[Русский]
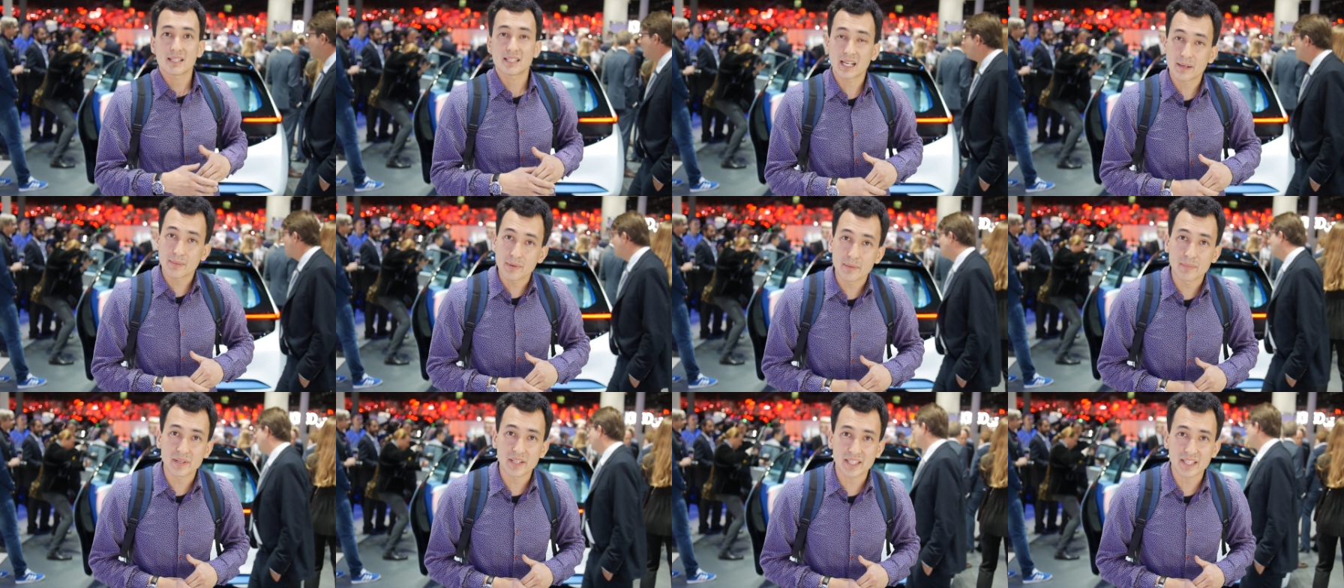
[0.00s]

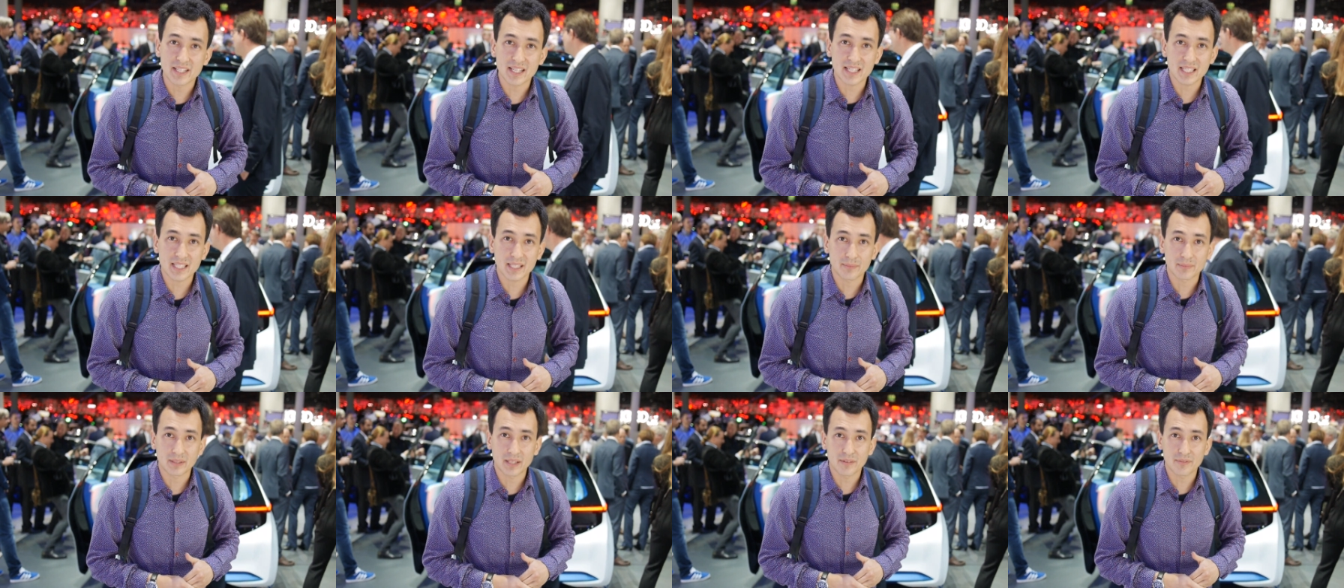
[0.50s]
самым
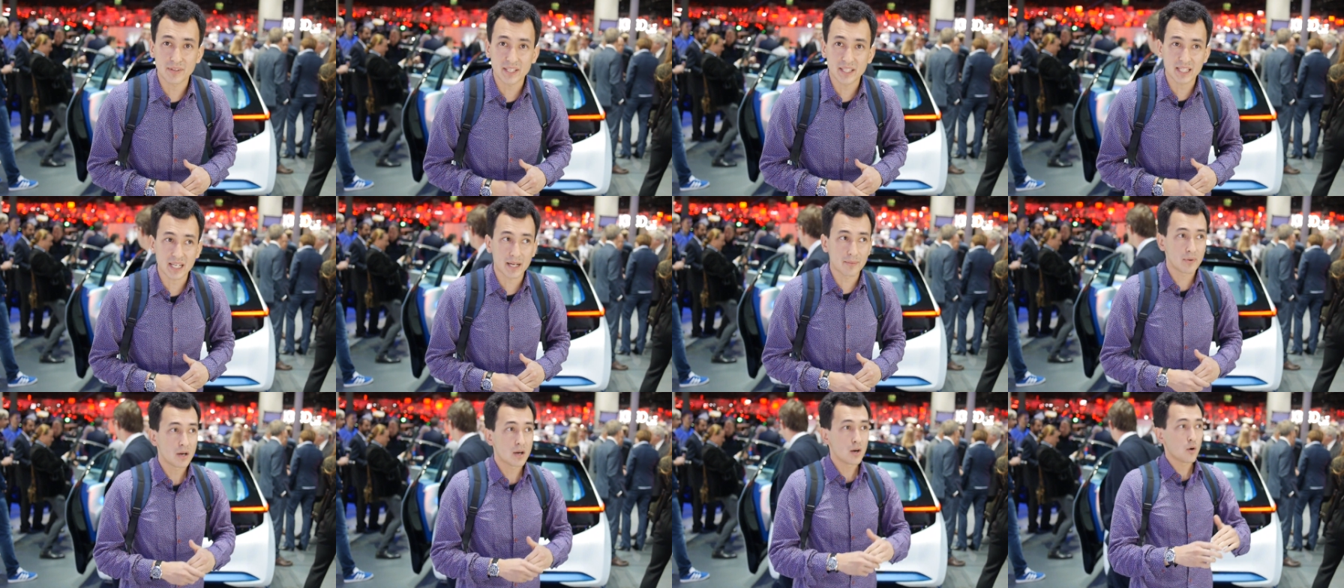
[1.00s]
интересным
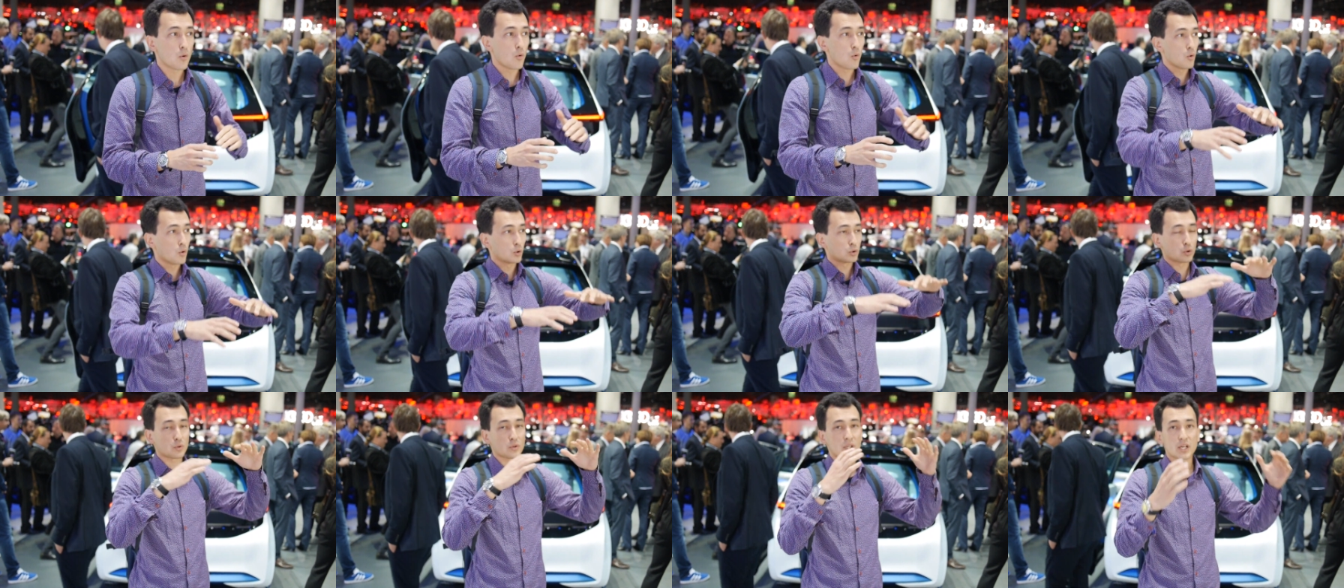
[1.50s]
новинкам
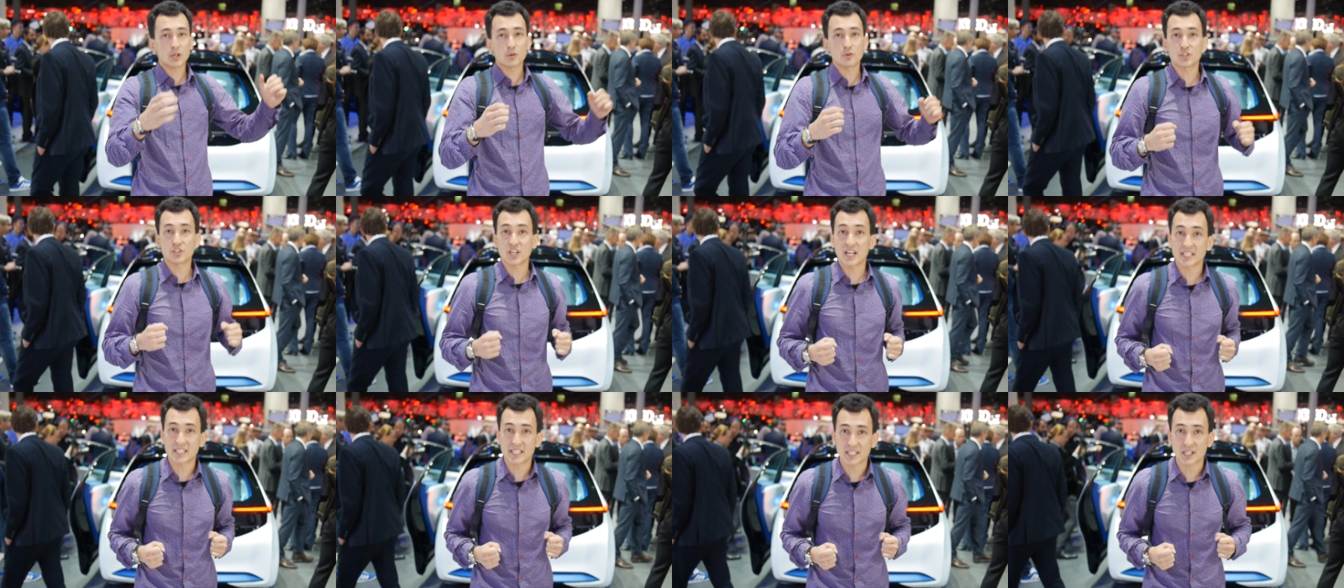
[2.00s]
у других
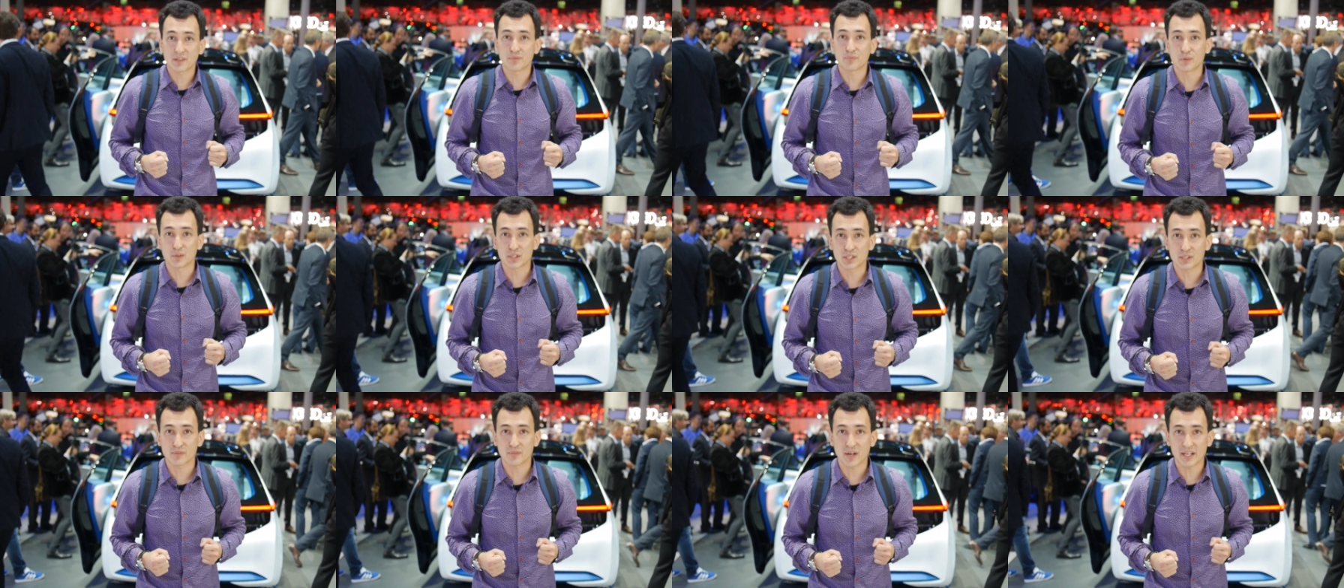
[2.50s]
участников
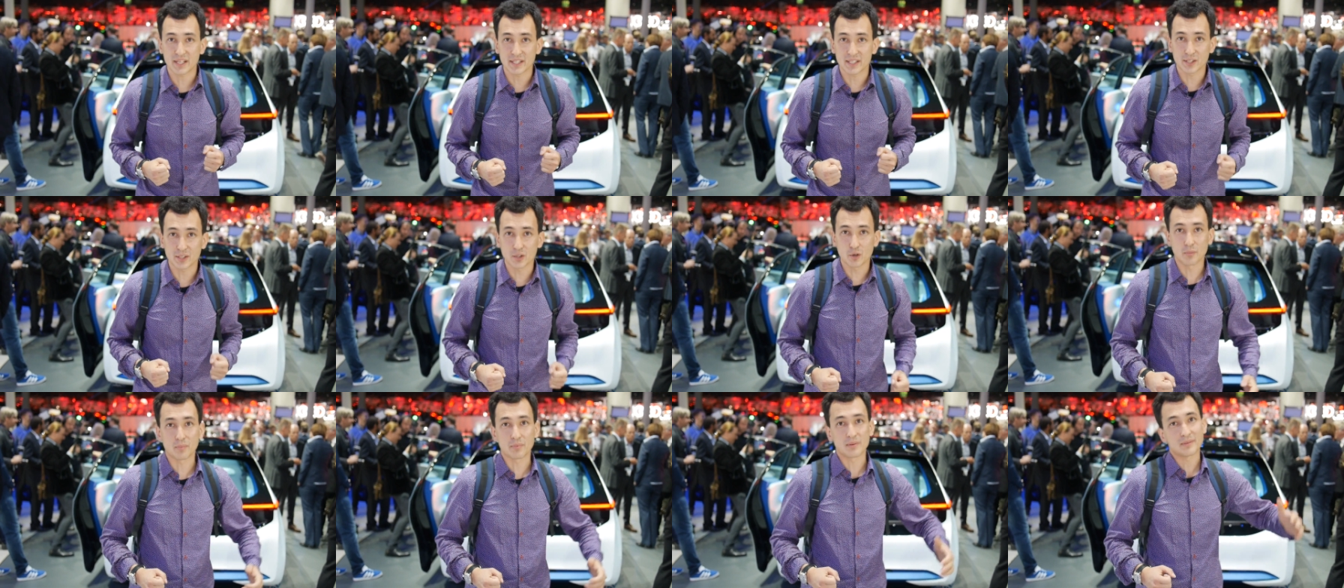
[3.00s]
Volkswagen
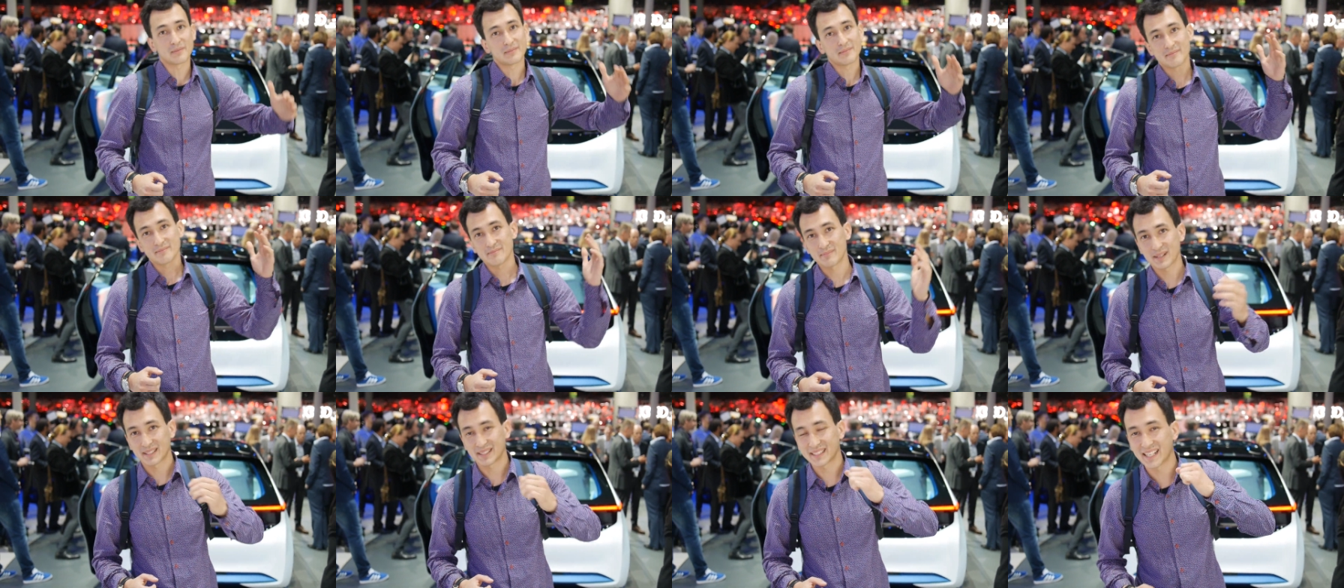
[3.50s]
Group.
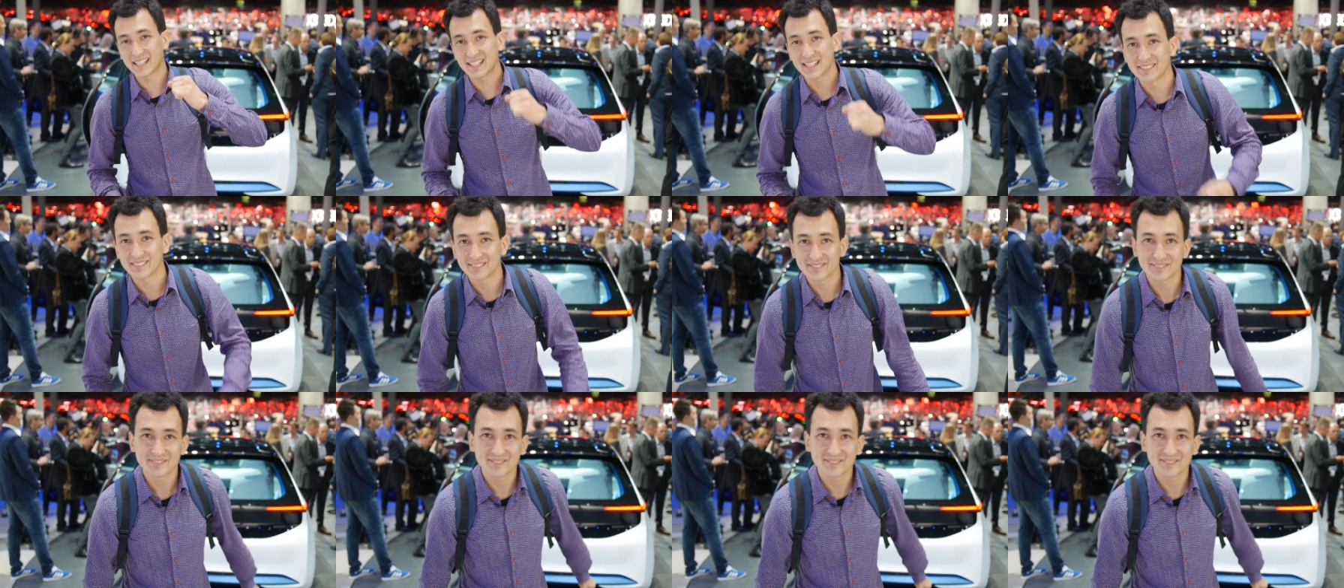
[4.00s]
Погнали!